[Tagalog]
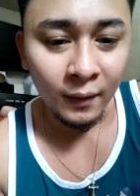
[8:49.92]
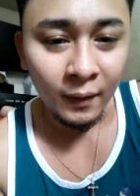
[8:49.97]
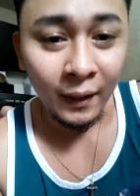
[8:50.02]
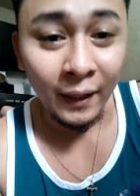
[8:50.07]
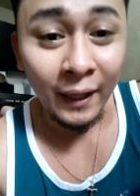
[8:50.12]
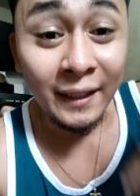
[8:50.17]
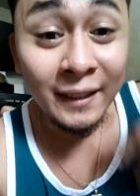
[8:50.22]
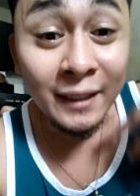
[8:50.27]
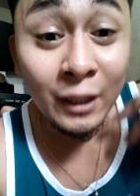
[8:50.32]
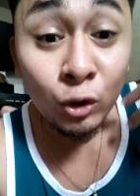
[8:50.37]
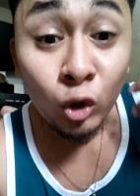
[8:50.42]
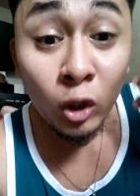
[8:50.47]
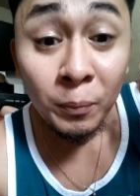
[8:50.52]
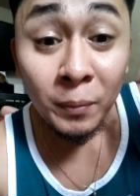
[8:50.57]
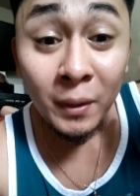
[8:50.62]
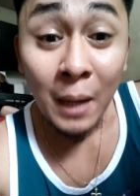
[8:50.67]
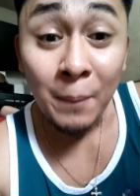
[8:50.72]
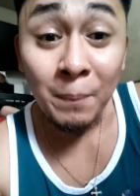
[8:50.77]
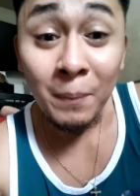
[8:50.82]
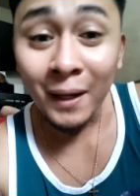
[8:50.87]
Kaya dito
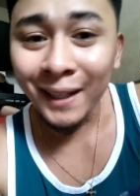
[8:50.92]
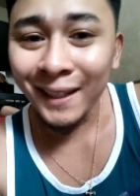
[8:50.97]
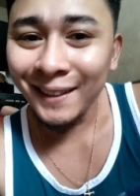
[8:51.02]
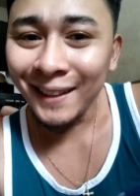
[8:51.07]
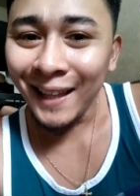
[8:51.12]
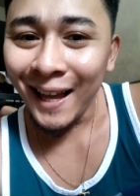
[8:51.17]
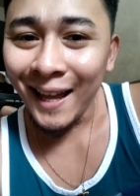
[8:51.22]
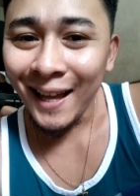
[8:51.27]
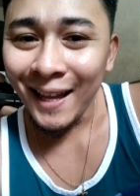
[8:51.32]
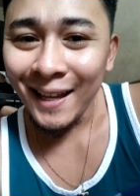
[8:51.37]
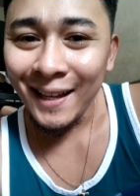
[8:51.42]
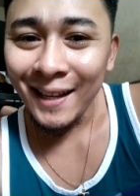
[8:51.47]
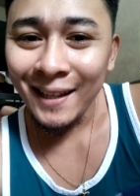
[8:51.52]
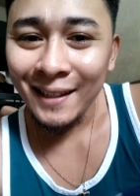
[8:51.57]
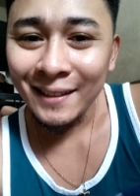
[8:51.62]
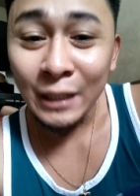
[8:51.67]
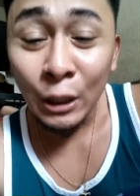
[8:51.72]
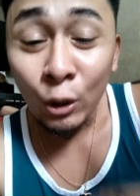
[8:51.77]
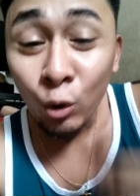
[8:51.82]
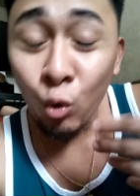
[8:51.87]
ipinapakita
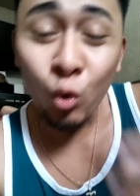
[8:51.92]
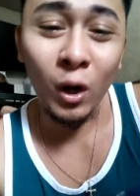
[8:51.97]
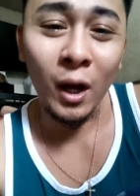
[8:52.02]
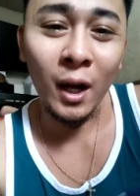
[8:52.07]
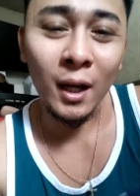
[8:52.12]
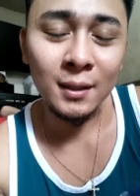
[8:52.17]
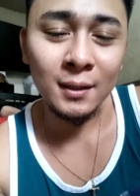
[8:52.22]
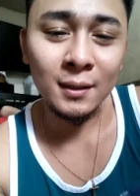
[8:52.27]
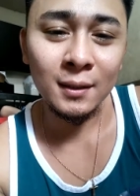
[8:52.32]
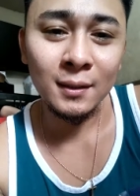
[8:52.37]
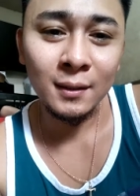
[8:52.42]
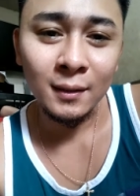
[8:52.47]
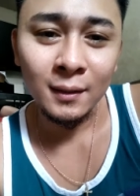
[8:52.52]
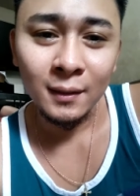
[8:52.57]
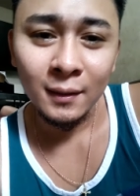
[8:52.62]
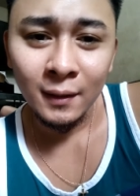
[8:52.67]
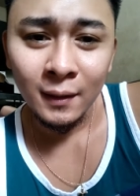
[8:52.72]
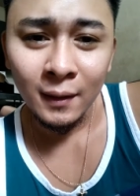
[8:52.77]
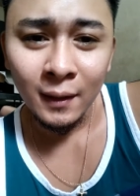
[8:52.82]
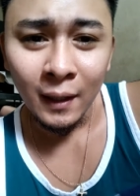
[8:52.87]
ni Lucas
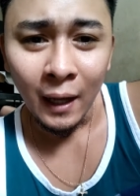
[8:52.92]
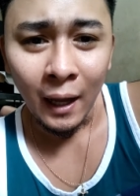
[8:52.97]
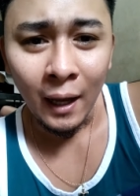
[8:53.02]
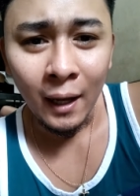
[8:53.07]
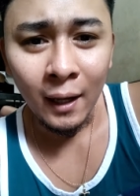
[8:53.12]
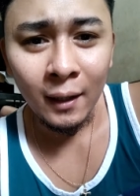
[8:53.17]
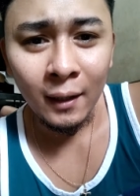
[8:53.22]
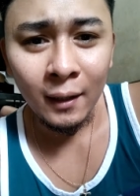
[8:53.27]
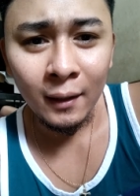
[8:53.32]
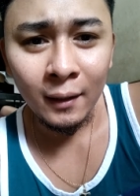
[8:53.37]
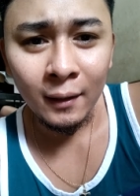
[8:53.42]
ang